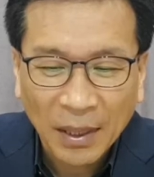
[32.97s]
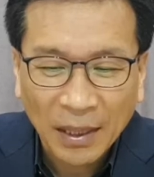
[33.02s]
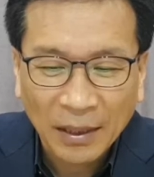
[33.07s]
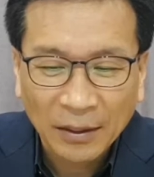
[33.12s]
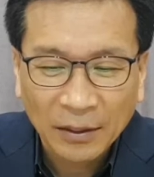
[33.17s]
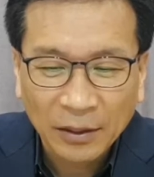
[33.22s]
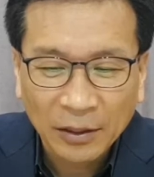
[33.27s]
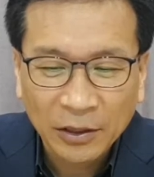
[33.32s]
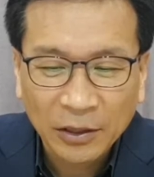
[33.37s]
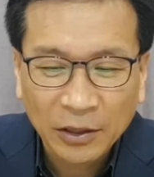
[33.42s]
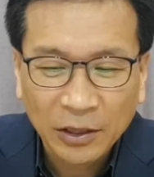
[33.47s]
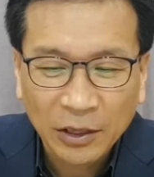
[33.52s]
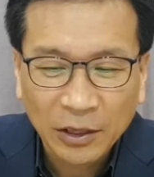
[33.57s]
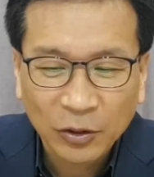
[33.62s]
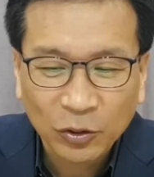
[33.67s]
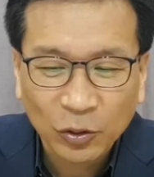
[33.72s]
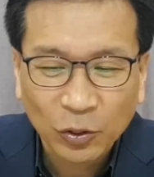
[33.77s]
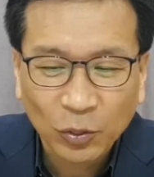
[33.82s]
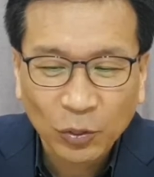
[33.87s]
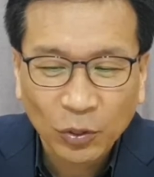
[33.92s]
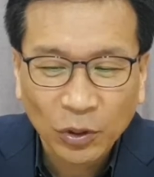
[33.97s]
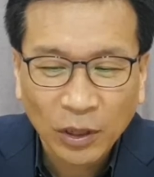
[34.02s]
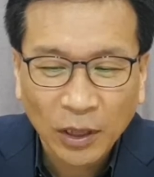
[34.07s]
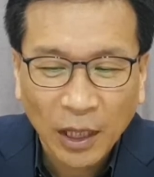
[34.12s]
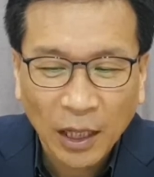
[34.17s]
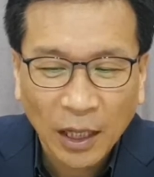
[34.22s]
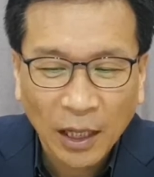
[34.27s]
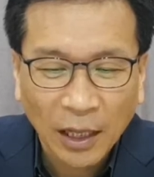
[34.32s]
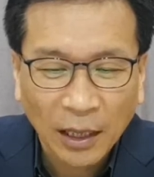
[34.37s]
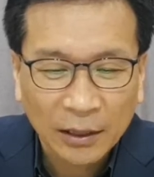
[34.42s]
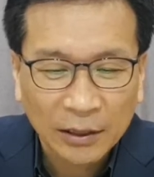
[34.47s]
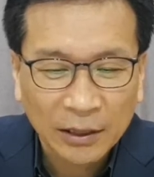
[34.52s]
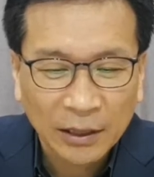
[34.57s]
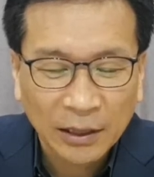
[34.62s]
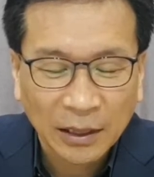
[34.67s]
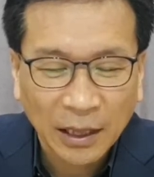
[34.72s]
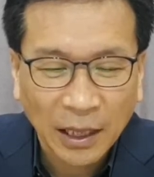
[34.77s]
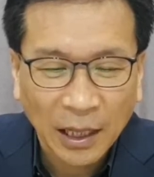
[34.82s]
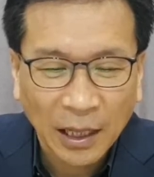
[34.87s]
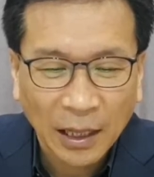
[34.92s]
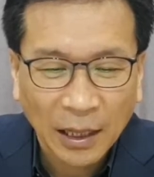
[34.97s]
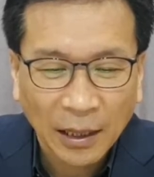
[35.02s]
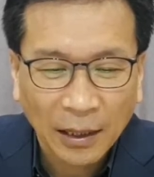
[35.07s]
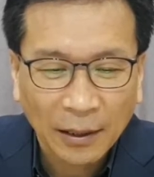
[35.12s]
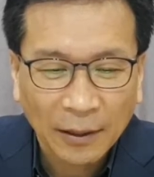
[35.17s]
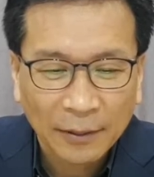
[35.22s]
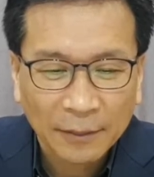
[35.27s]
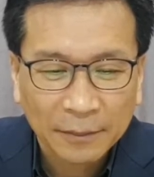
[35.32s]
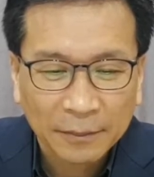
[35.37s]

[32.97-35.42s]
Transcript: 반드시 죽으리라 하시니라.